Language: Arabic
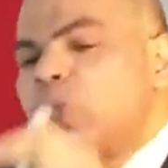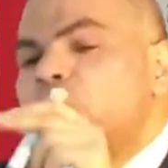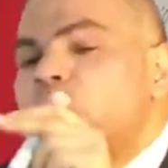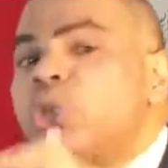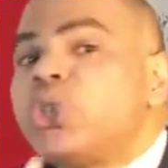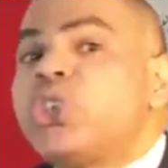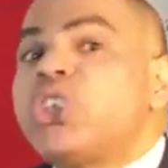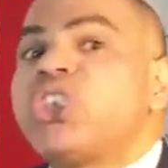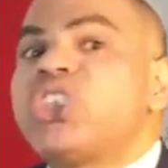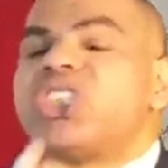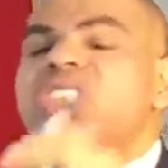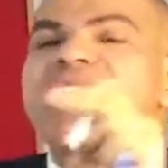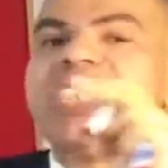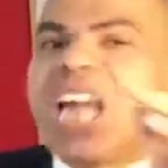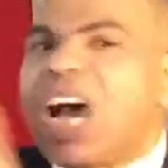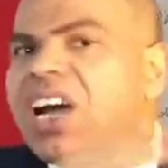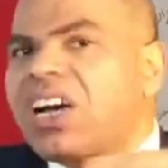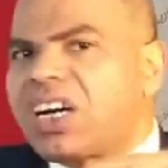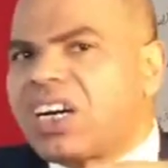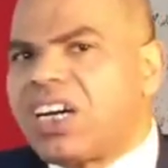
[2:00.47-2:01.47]

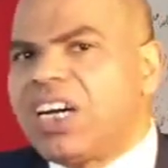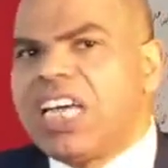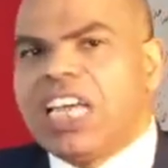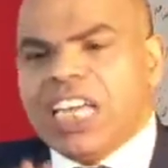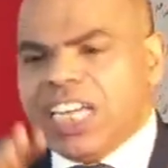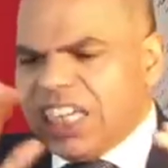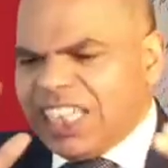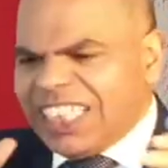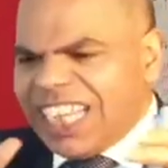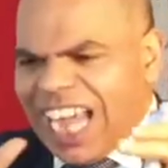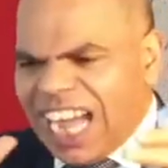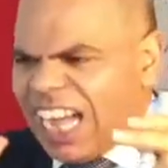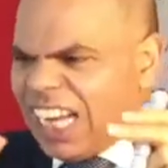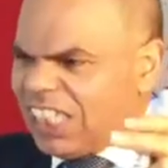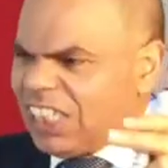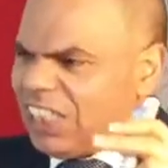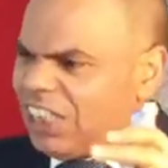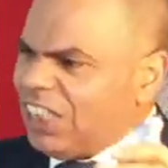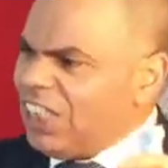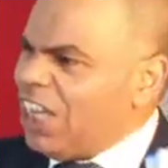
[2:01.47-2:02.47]
يشنق
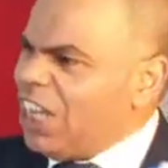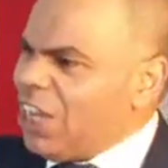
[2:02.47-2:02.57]
يعني